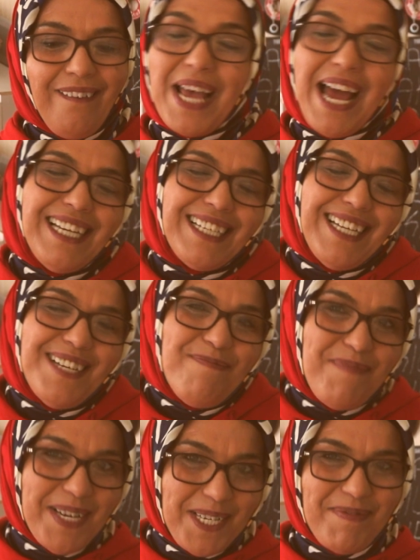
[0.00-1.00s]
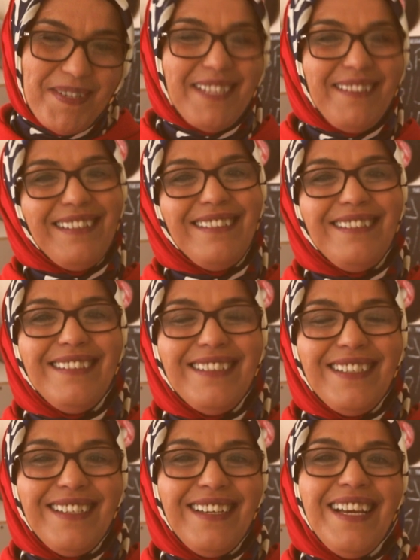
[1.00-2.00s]
Güzelliklerin peşimize
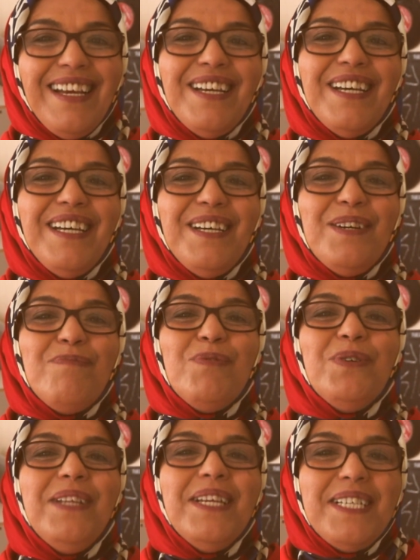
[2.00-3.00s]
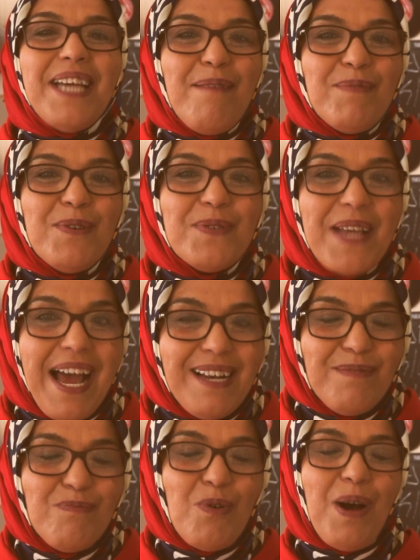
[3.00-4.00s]
takıldığı e, muhteşem
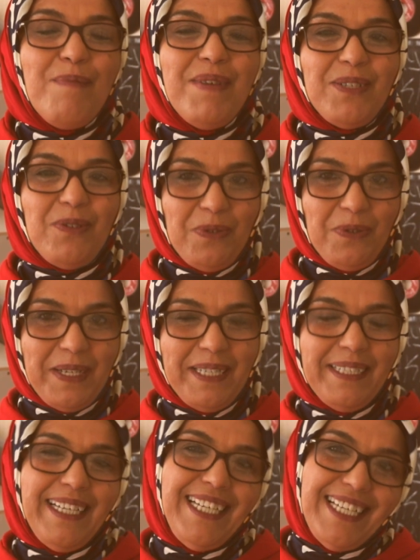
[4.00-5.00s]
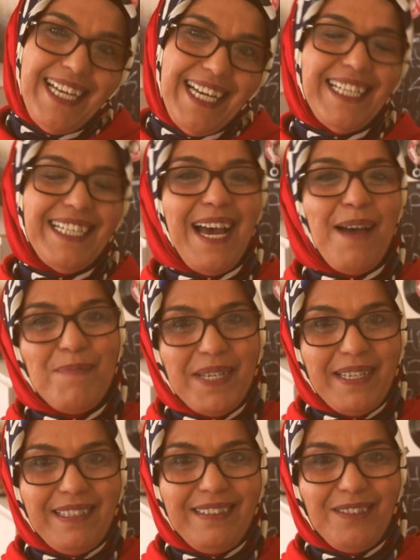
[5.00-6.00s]
güzel muhabbet konularında yine yeniden
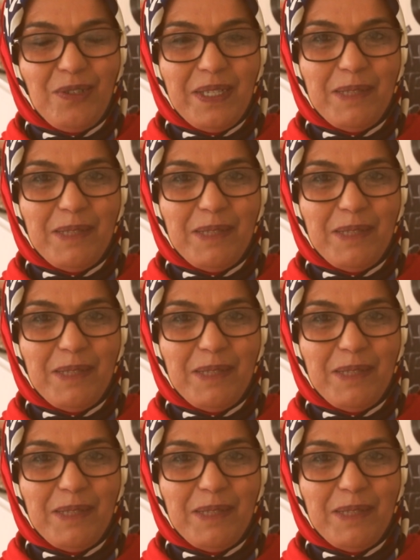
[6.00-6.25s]
bir arada